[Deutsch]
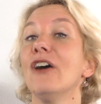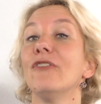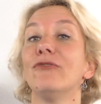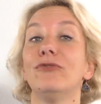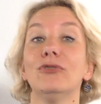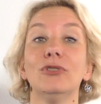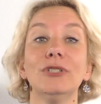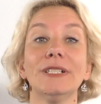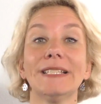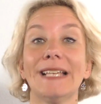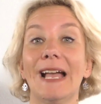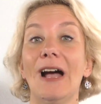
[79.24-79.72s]

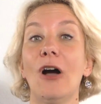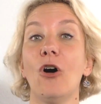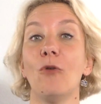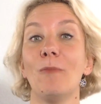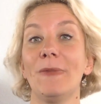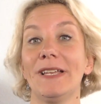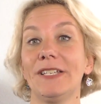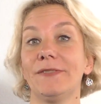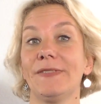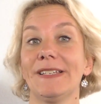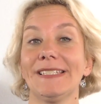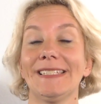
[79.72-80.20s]
Wohl
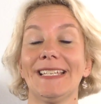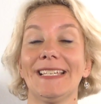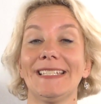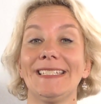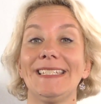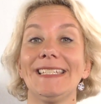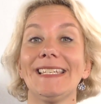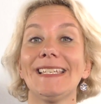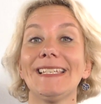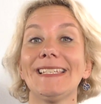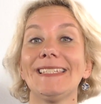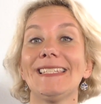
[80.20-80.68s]
kaum etwas
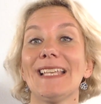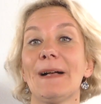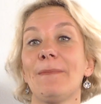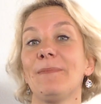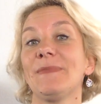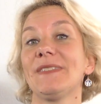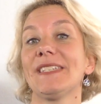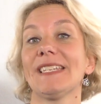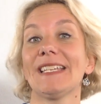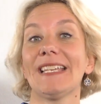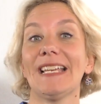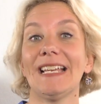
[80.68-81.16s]
hat die
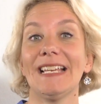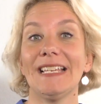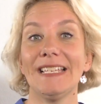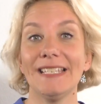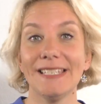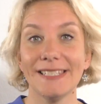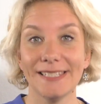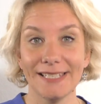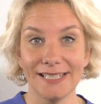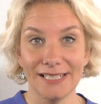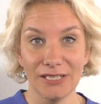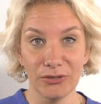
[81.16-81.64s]
gesamte
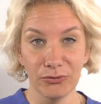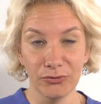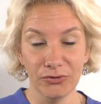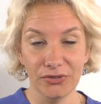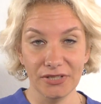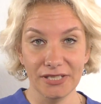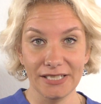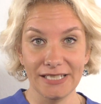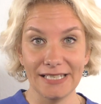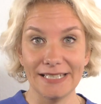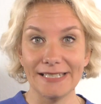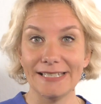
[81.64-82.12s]

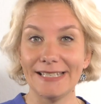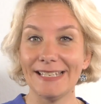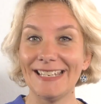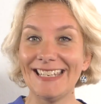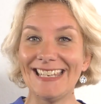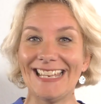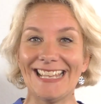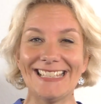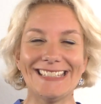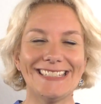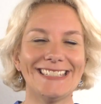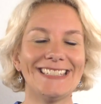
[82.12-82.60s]
Reiseindustrie in den
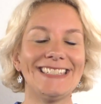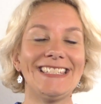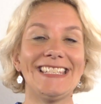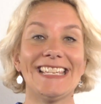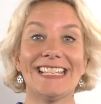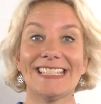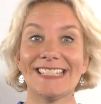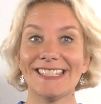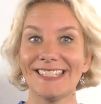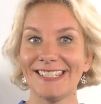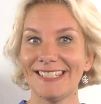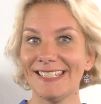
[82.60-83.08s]
letzten
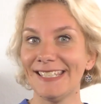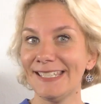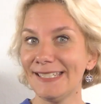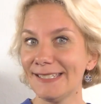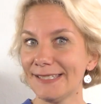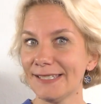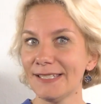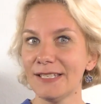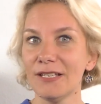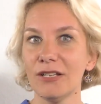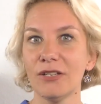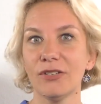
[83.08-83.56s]

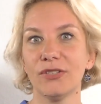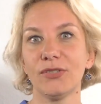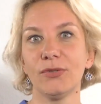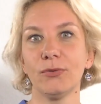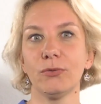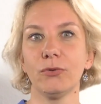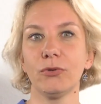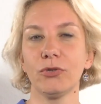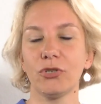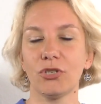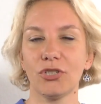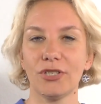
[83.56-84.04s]
Jahrzehnten
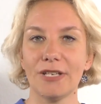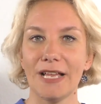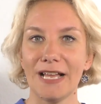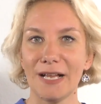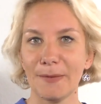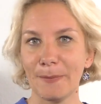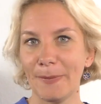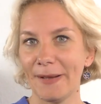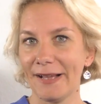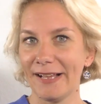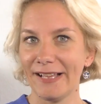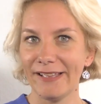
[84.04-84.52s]
so
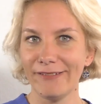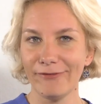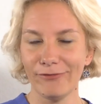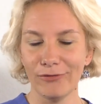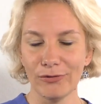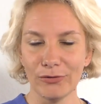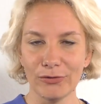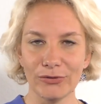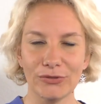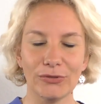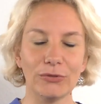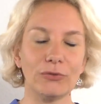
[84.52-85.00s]
stark
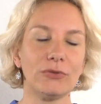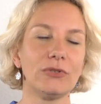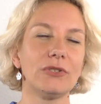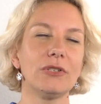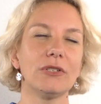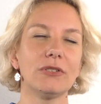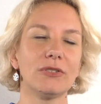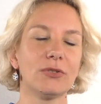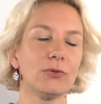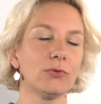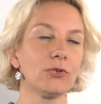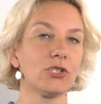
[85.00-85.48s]
beeinflusst
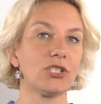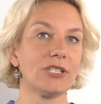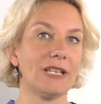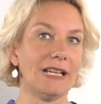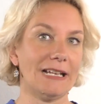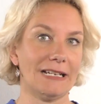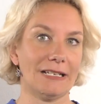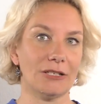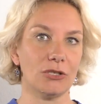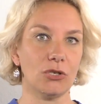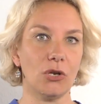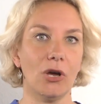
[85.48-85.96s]
und so
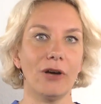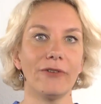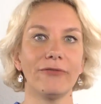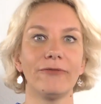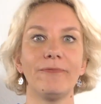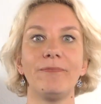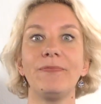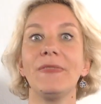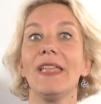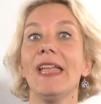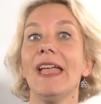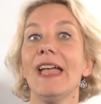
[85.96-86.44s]
stark
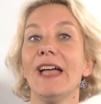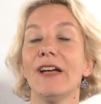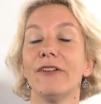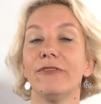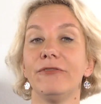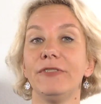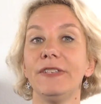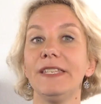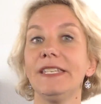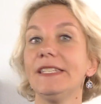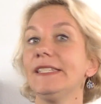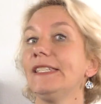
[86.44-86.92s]
getroffen
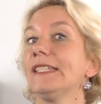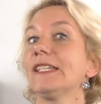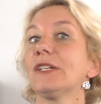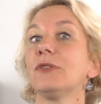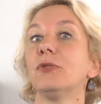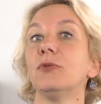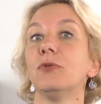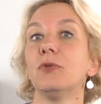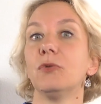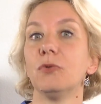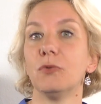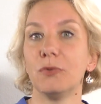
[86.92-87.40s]
wie die
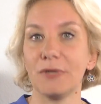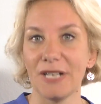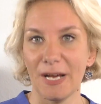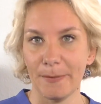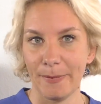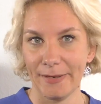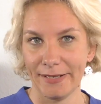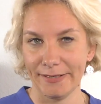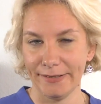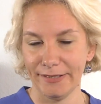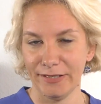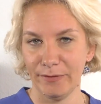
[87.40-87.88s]

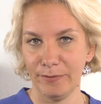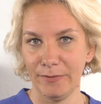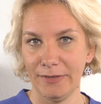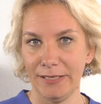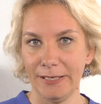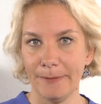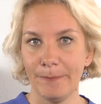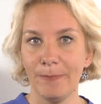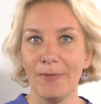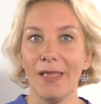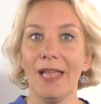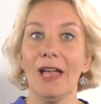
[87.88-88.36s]

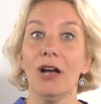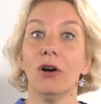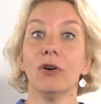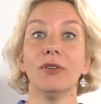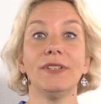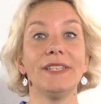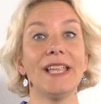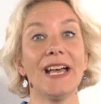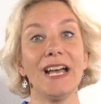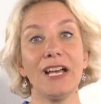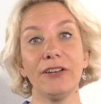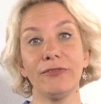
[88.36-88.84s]
Corona-Pandemie.
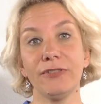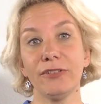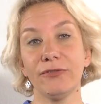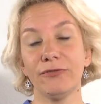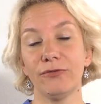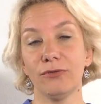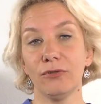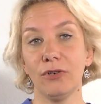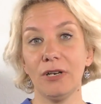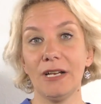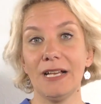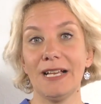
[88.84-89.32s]
Und nach wie
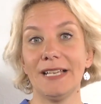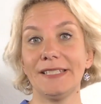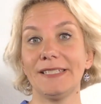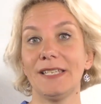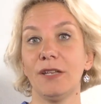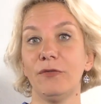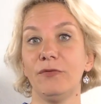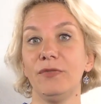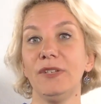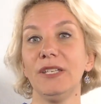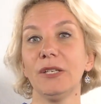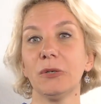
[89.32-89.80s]
vor hat
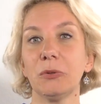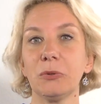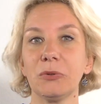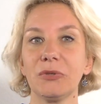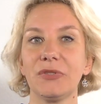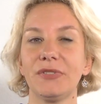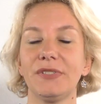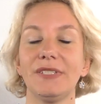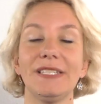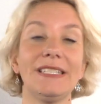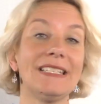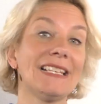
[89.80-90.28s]
der
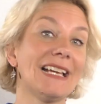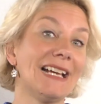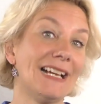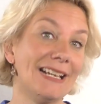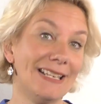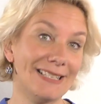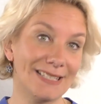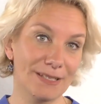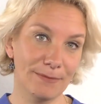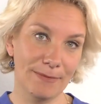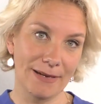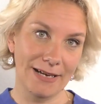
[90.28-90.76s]
Virus den
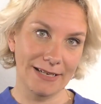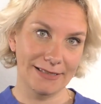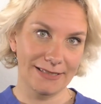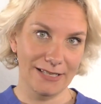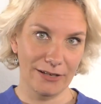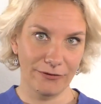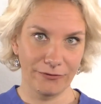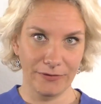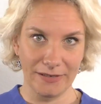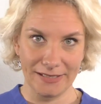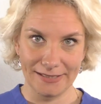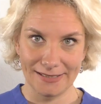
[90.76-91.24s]
Reisemarkt
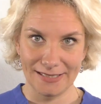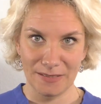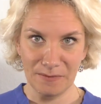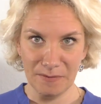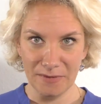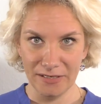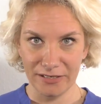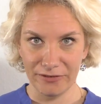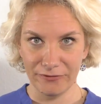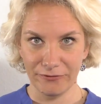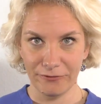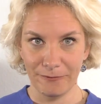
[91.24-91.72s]
ja fest im
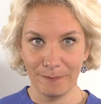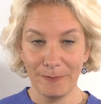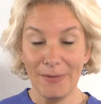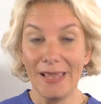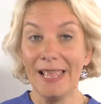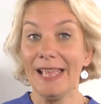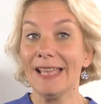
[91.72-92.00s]
Griff.